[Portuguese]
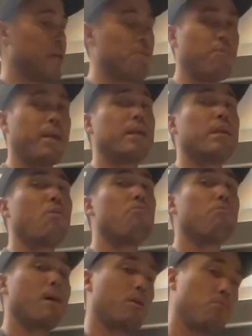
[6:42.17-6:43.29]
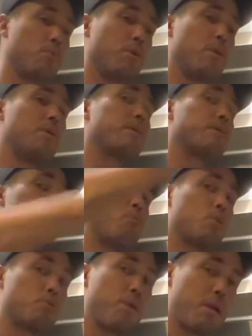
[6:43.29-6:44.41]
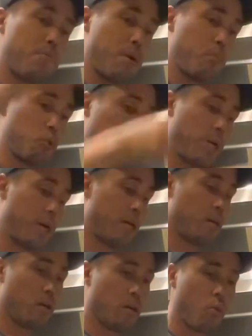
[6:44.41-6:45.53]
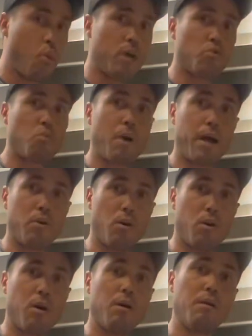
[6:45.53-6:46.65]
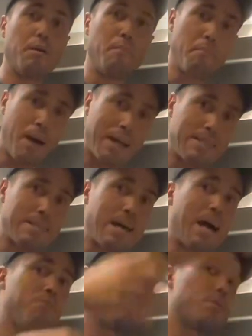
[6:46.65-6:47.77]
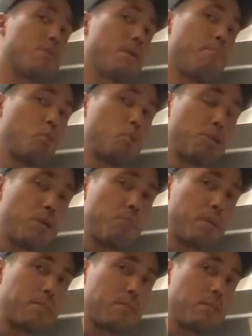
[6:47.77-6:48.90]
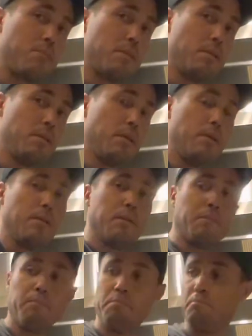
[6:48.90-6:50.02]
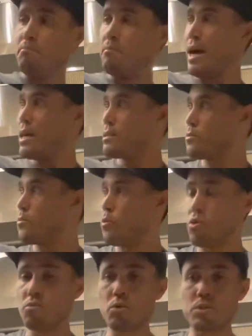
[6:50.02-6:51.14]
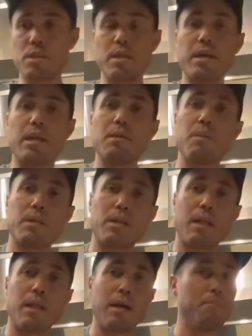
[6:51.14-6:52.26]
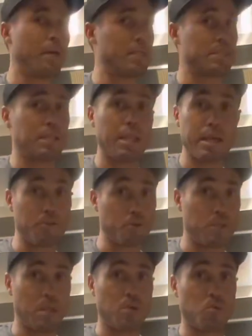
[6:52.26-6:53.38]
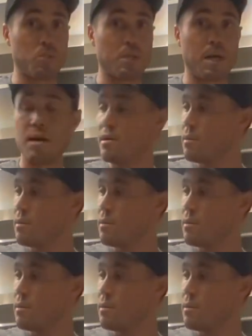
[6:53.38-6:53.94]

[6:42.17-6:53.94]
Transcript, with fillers: que vai criar o vácuo que a atmosfera vai puxar. Quanto maior, mais ar você tem puxando para cima, mais fogo você tem que alimentar lá, mais lenha você tem que usar